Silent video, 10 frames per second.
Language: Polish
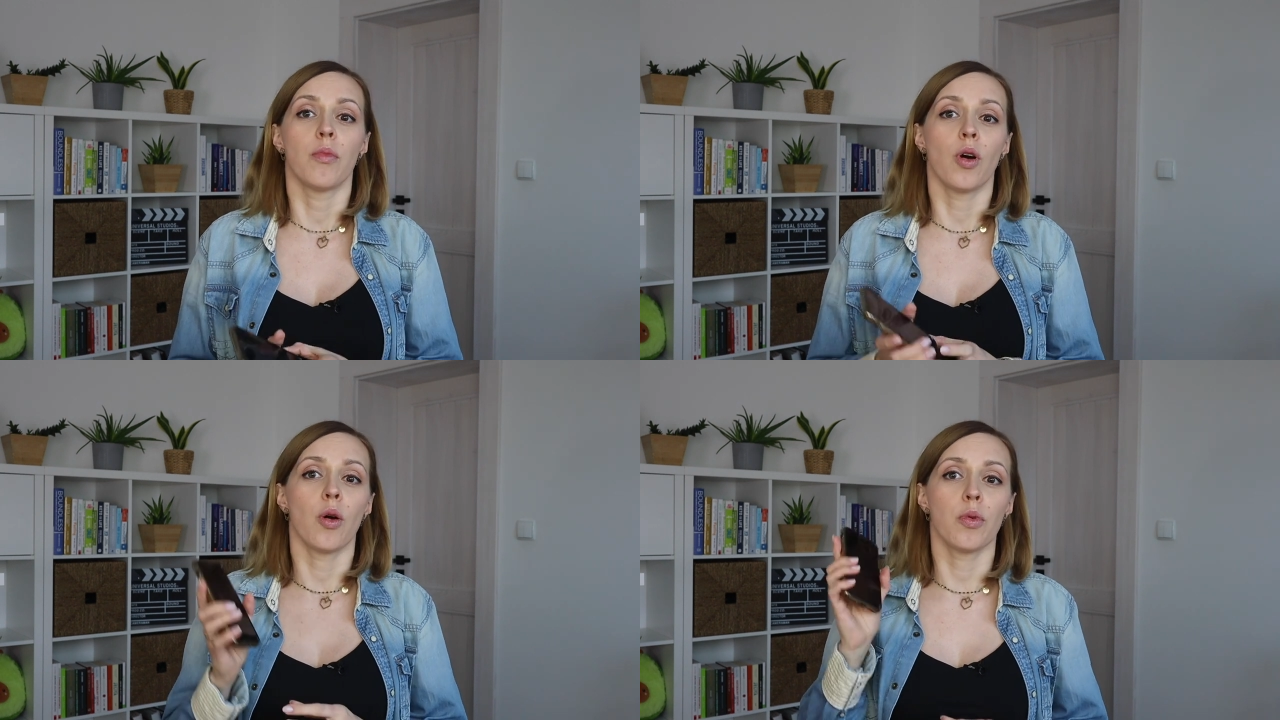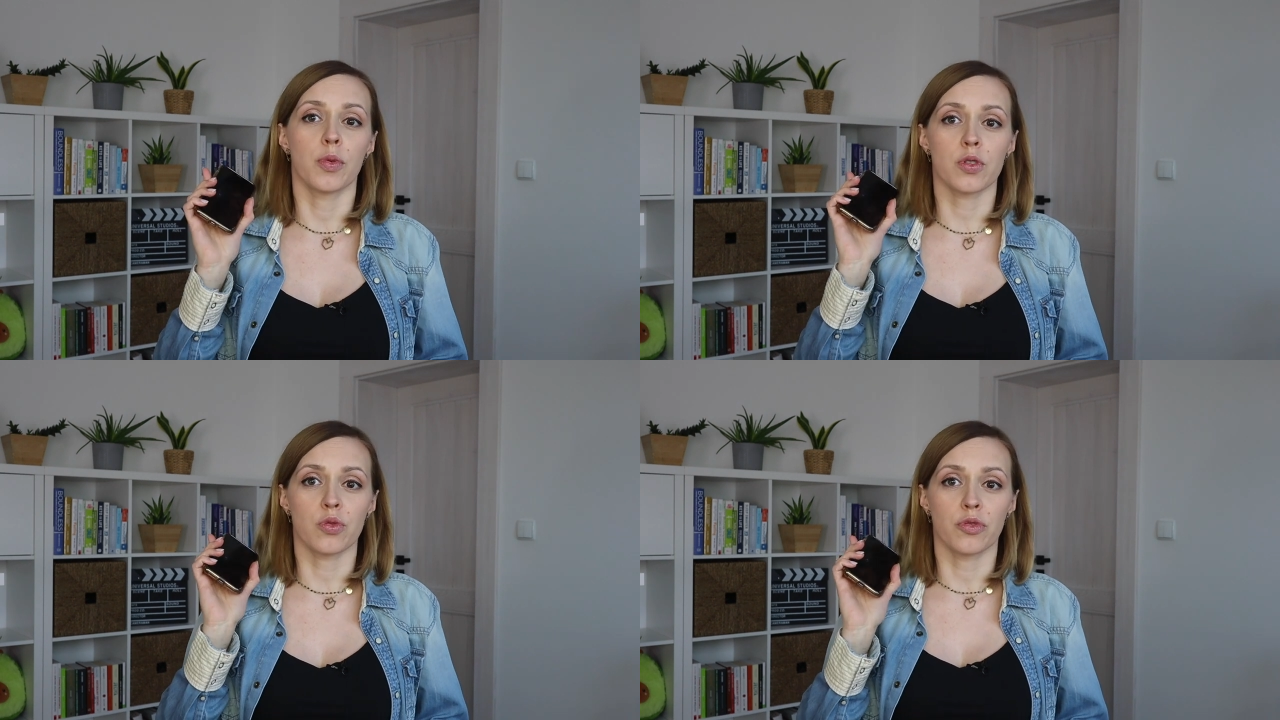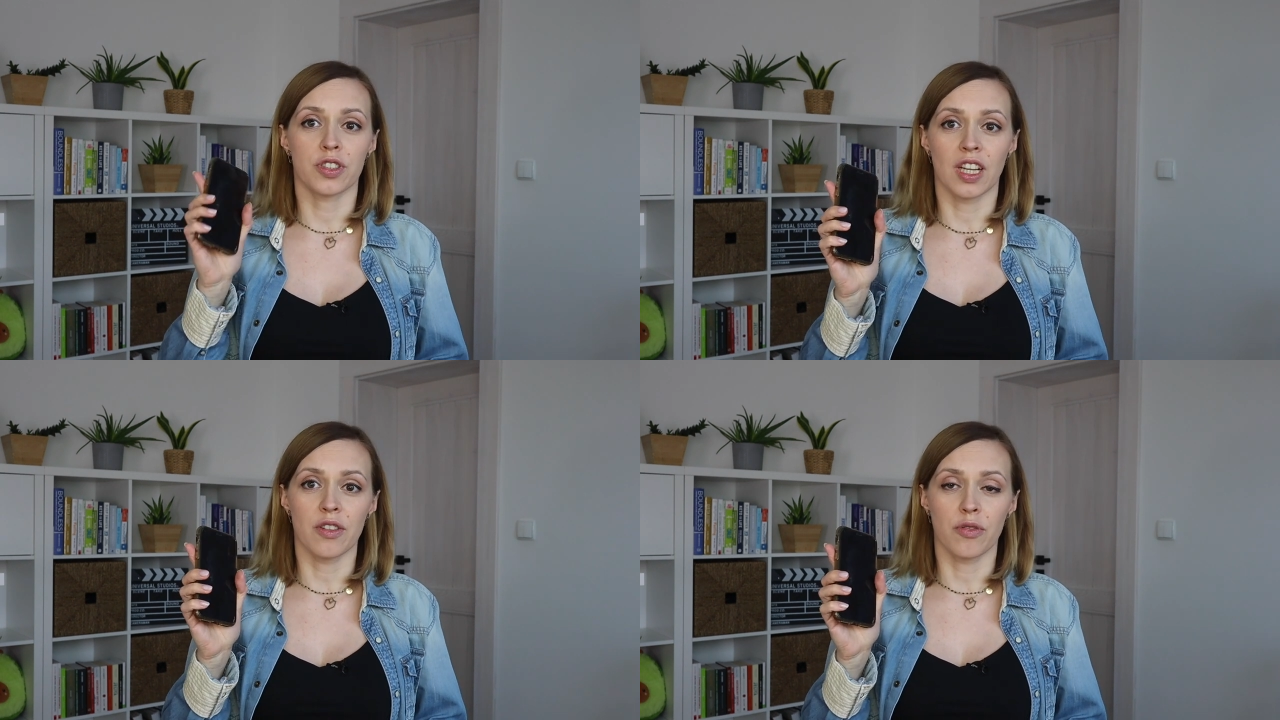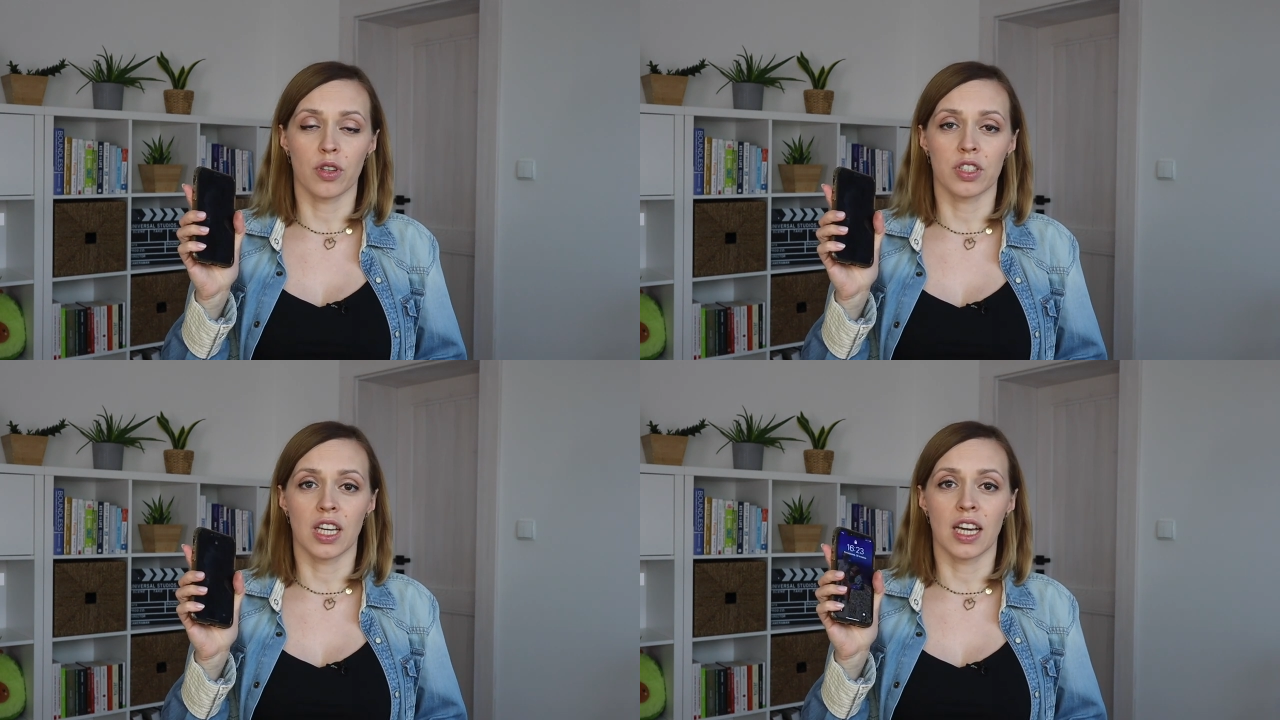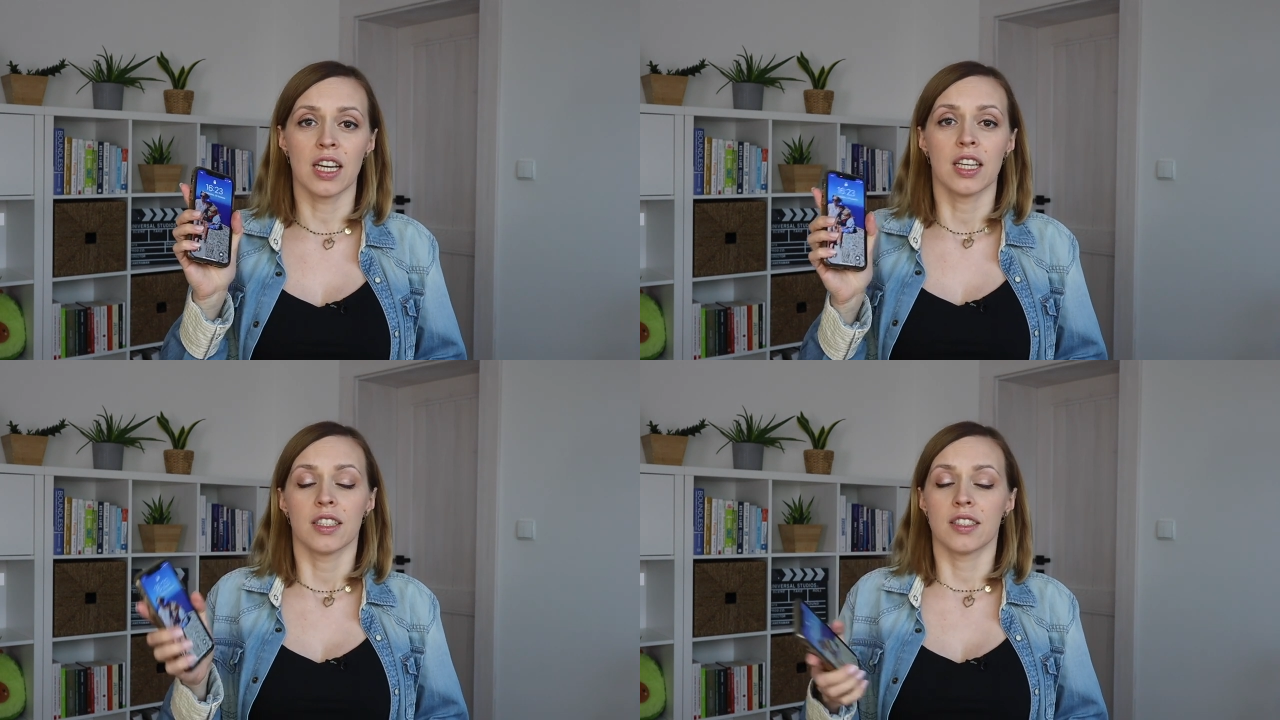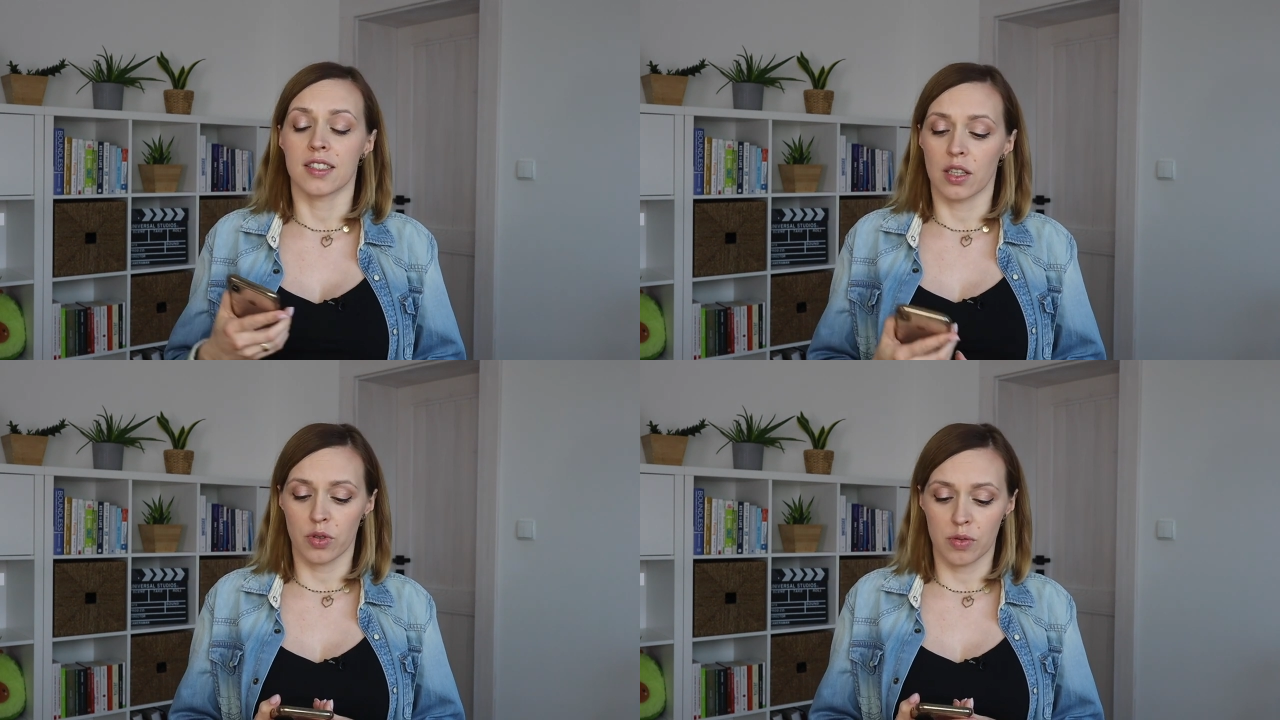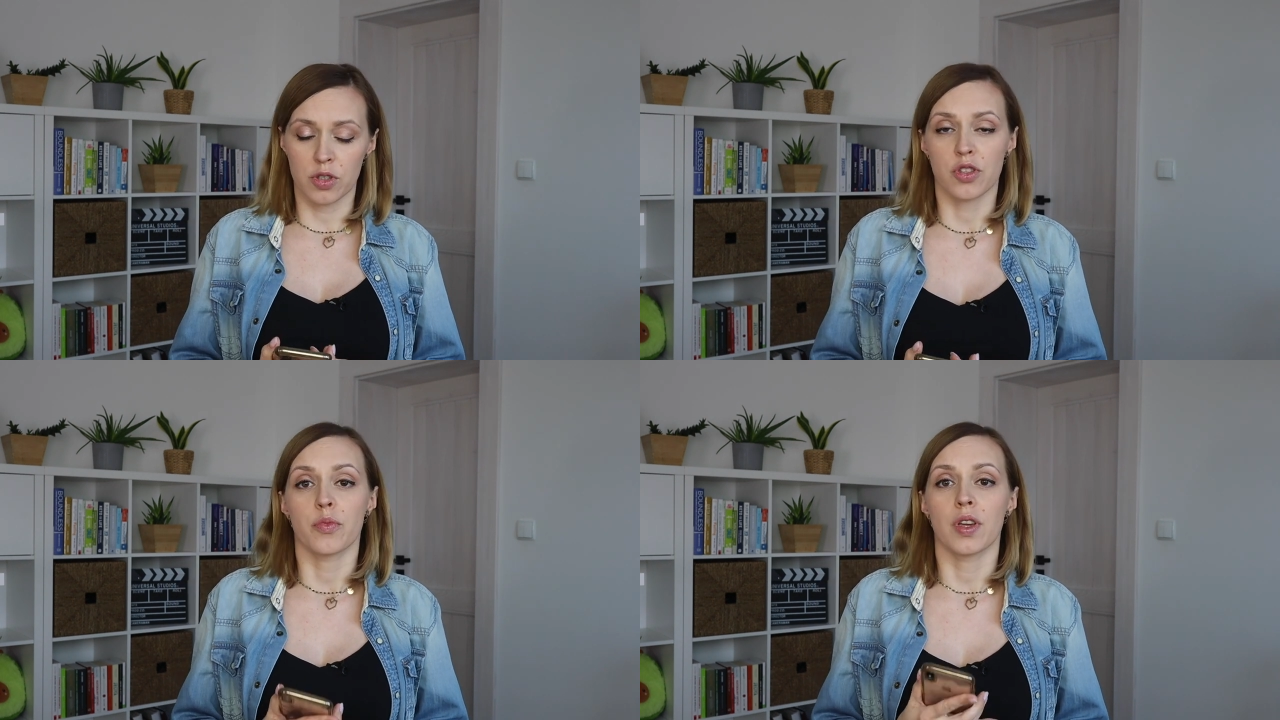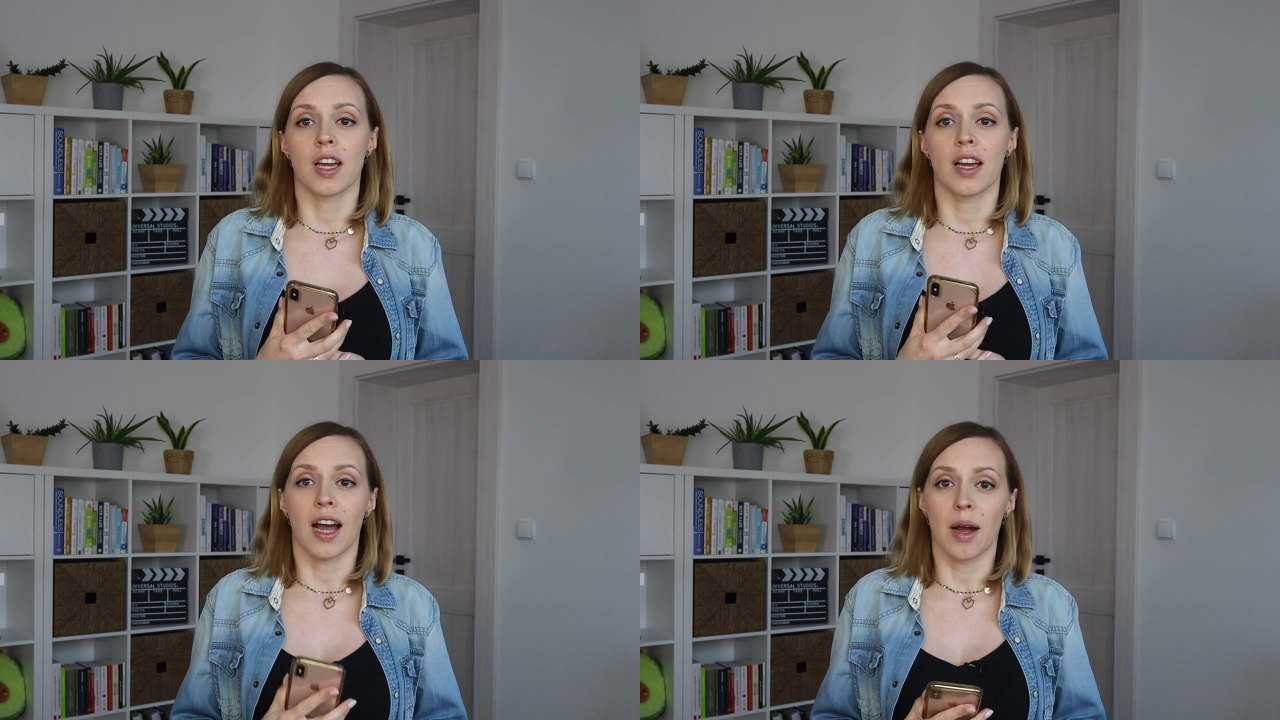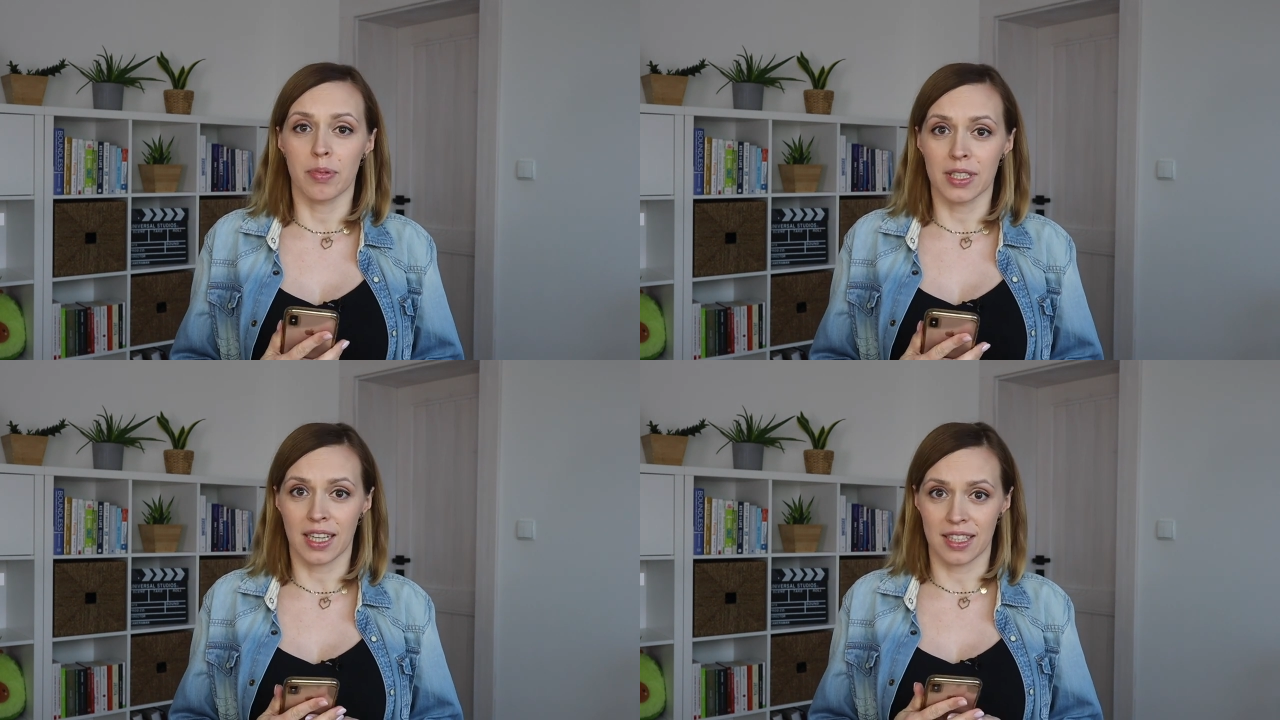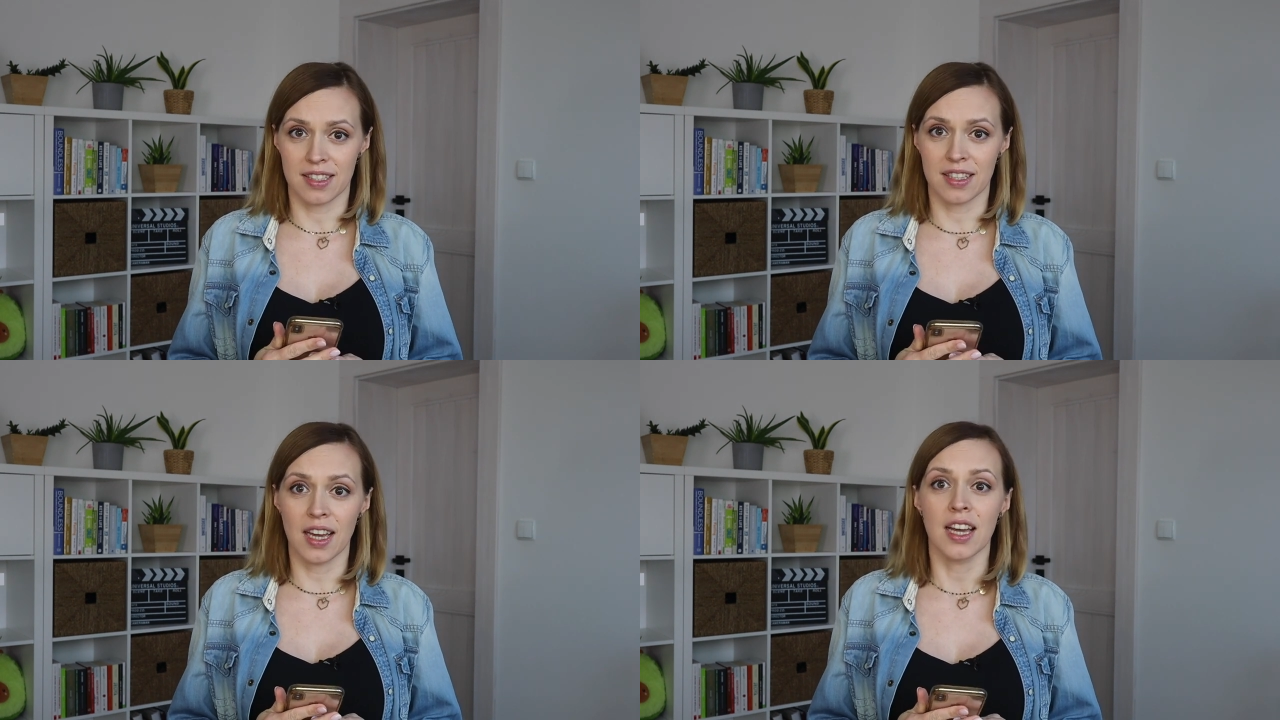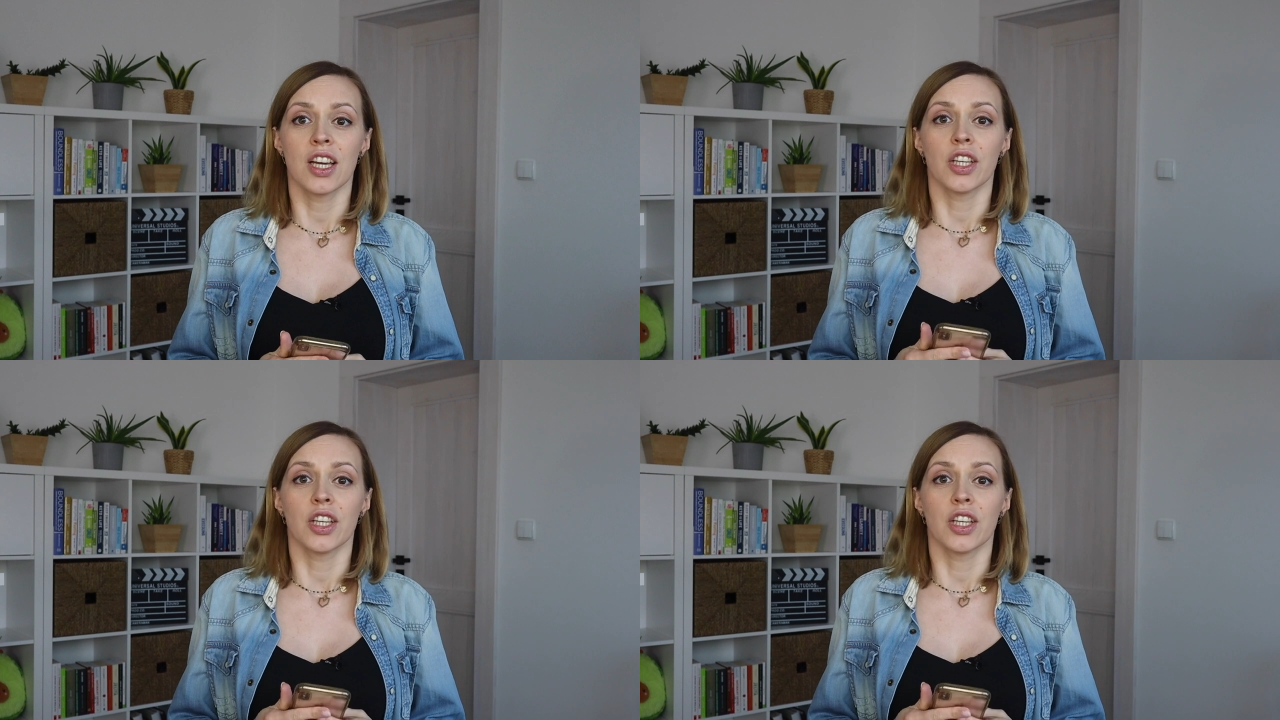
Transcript: bo po prostu w telefonie instalujemy sobie aplikację